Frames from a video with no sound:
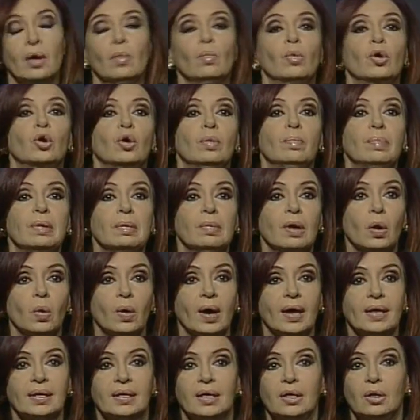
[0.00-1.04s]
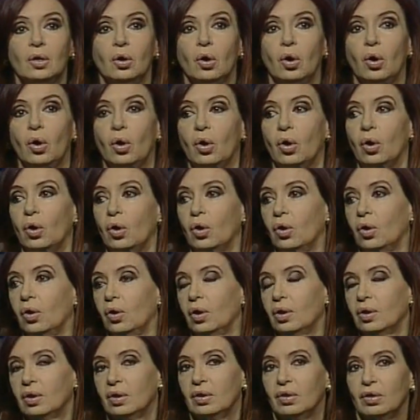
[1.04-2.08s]
Bueno, en primer lugar quiero
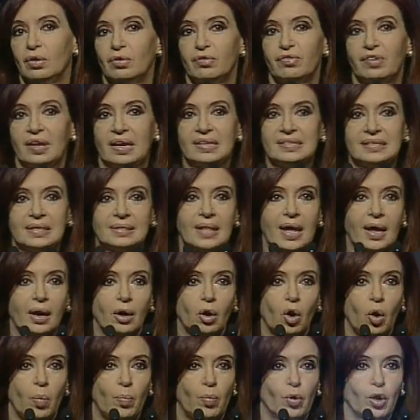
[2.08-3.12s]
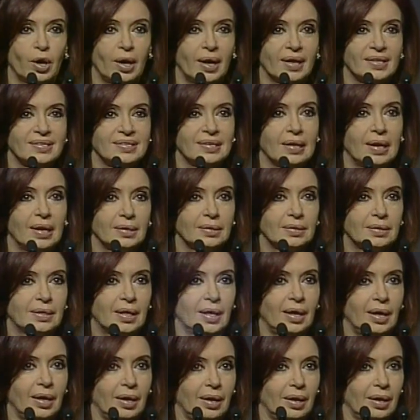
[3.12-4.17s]
felicitarlos por el
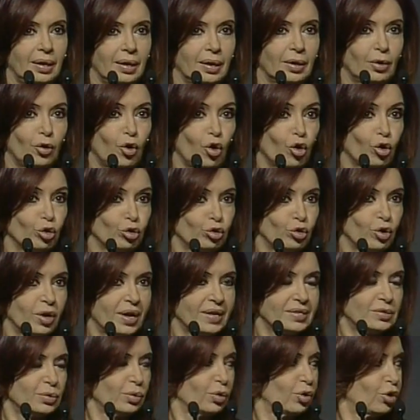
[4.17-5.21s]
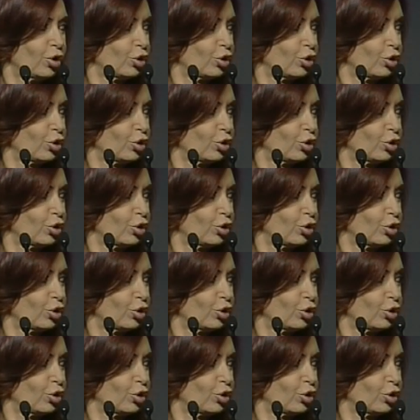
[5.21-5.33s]
excelente corto, casi un